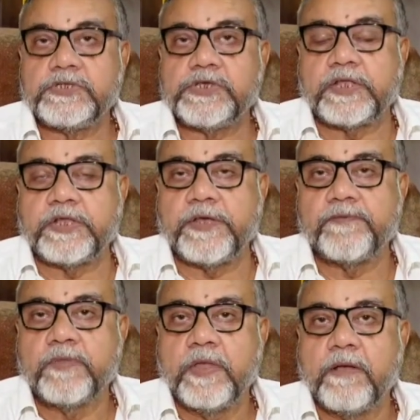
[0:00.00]
যাতে
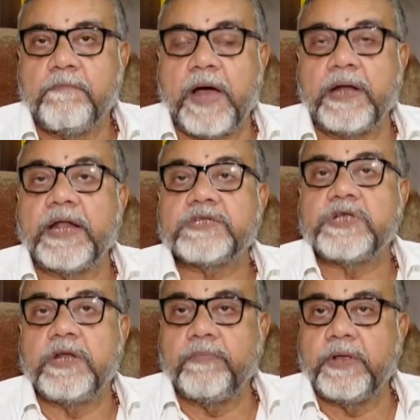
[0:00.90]
বাংলার
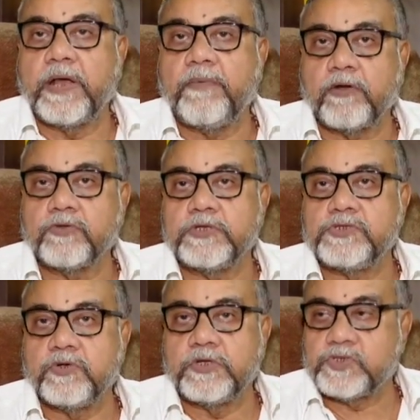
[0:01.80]
ছেলেমেয়েরা ভারতের
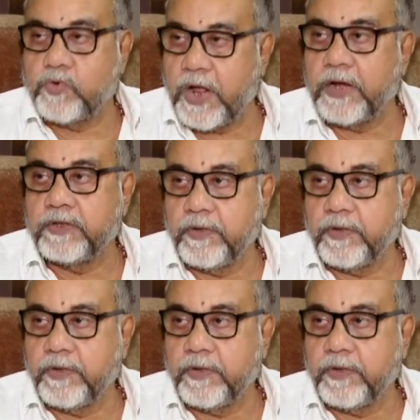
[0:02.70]
জন্য সোনা আনতে